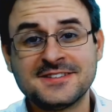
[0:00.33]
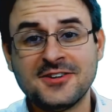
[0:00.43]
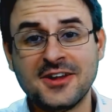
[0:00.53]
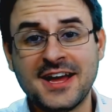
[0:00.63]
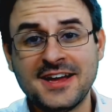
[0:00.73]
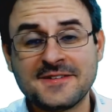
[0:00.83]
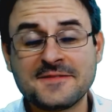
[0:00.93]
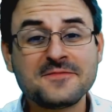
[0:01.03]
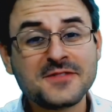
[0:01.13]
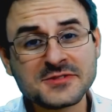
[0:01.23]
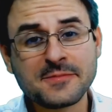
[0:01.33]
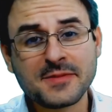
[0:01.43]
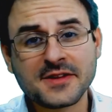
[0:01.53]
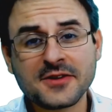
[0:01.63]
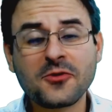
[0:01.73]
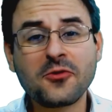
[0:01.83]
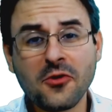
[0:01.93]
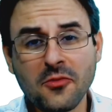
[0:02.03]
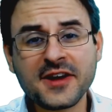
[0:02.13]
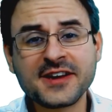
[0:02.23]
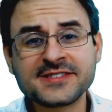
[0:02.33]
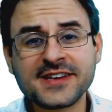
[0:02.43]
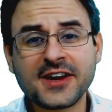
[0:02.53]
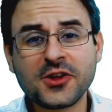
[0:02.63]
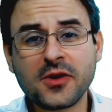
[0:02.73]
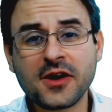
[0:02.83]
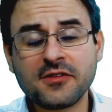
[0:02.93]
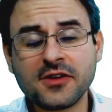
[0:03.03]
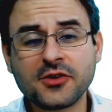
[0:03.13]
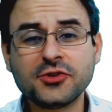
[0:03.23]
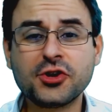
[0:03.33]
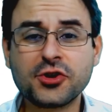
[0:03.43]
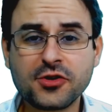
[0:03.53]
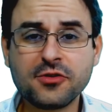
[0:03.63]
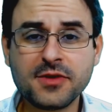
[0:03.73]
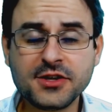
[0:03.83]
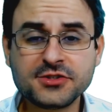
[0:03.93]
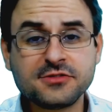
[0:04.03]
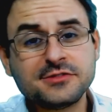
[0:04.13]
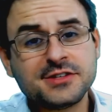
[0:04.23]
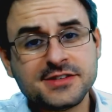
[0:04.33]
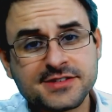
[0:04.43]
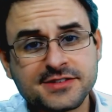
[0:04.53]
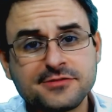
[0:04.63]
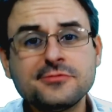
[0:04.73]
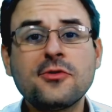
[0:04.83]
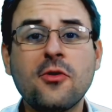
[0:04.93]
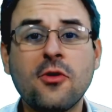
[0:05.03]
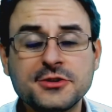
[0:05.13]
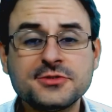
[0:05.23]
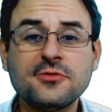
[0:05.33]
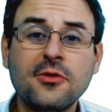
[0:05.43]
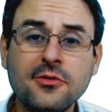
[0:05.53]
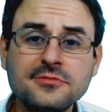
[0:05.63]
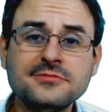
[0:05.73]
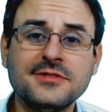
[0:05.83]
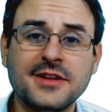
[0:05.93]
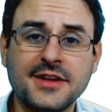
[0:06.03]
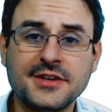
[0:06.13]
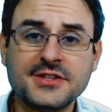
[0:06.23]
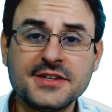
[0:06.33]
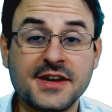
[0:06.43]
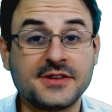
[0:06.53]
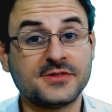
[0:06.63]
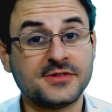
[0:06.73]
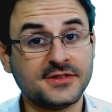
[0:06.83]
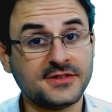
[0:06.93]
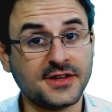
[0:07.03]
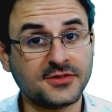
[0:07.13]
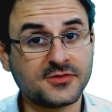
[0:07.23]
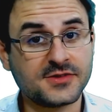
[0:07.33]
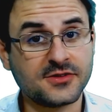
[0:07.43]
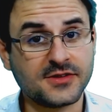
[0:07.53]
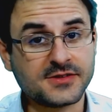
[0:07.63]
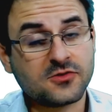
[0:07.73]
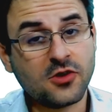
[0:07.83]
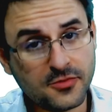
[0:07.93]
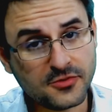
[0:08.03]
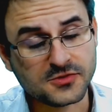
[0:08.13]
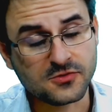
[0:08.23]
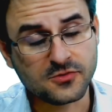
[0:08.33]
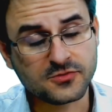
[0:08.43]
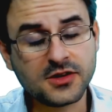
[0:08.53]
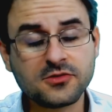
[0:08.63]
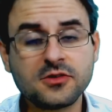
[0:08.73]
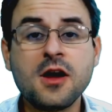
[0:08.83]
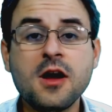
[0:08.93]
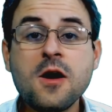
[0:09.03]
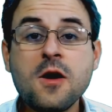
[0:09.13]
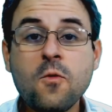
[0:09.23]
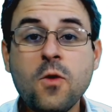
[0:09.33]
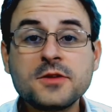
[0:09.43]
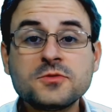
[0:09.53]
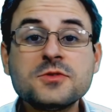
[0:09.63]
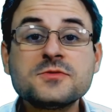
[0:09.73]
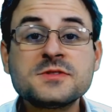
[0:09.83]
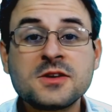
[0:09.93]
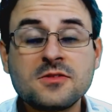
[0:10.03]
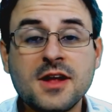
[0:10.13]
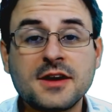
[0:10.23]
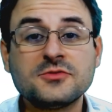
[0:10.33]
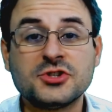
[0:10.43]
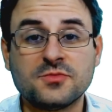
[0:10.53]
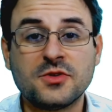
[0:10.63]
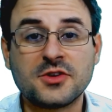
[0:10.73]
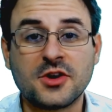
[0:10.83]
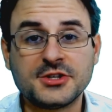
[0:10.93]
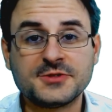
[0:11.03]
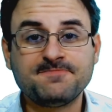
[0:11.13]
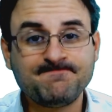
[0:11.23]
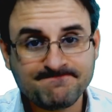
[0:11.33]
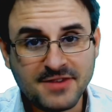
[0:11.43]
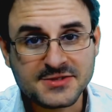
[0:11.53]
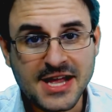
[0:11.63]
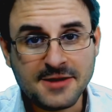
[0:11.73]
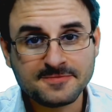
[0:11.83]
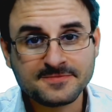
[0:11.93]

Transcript: Olá, vamos aprender como ingressar em uma reunião do Google Meet utilizando um código ou um link de acesso, tanto no seu desktop, o seu computador, quanto em um celular do tipo Android. Vamos lá?